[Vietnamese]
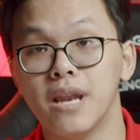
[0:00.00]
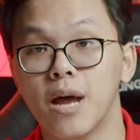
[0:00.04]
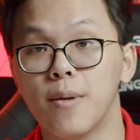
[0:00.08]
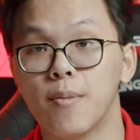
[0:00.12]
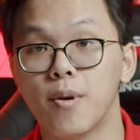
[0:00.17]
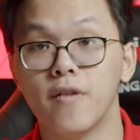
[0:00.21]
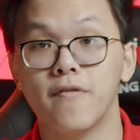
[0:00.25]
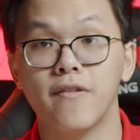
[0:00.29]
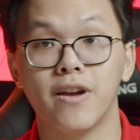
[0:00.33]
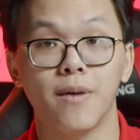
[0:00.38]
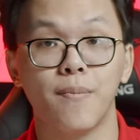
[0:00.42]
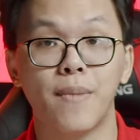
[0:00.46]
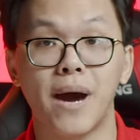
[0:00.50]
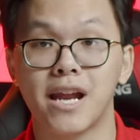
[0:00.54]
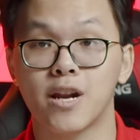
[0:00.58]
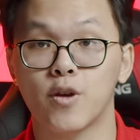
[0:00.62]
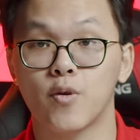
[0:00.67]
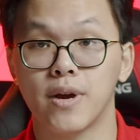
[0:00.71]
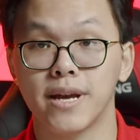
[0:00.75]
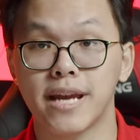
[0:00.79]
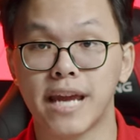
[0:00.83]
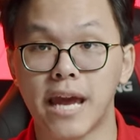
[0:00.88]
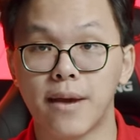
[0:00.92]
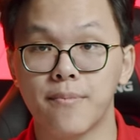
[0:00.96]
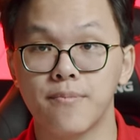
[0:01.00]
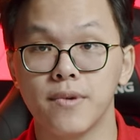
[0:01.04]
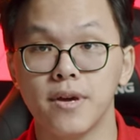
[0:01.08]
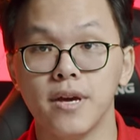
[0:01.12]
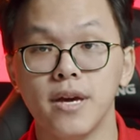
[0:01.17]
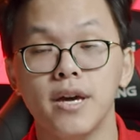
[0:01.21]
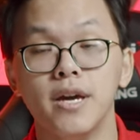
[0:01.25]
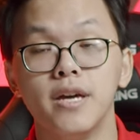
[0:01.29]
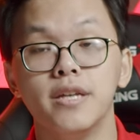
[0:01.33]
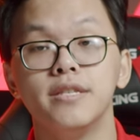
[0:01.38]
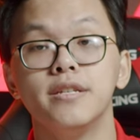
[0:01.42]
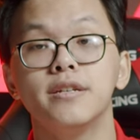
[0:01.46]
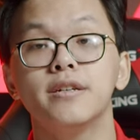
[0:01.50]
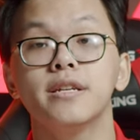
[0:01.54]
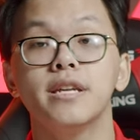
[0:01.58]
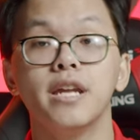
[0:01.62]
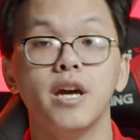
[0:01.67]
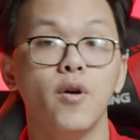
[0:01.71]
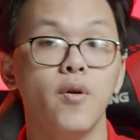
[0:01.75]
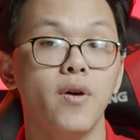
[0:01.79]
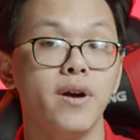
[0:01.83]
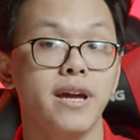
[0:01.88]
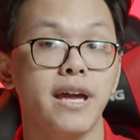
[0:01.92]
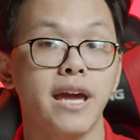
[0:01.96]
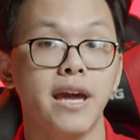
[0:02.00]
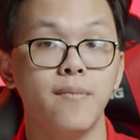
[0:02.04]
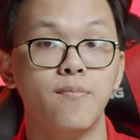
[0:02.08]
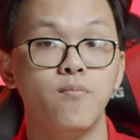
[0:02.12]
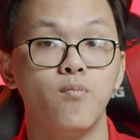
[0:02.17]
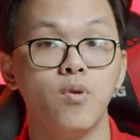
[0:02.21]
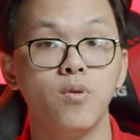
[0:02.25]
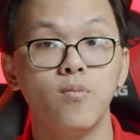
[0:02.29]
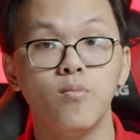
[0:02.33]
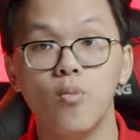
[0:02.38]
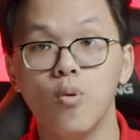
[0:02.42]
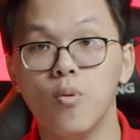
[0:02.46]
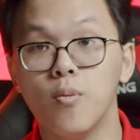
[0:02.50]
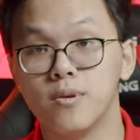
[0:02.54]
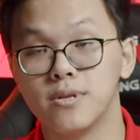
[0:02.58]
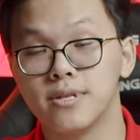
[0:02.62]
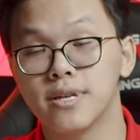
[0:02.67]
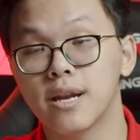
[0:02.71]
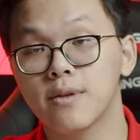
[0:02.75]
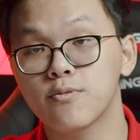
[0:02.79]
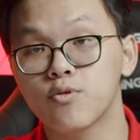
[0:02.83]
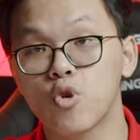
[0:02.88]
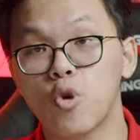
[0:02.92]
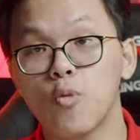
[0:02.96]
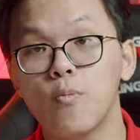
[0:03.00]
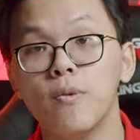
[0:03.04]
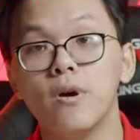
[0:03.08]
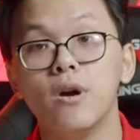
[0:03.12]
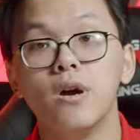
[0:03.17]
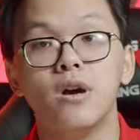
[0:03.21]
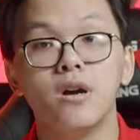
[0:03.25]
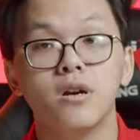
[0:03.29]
15 không phải là bạn của anh em nhưng nếu anh em muốn mua một chiếc laptop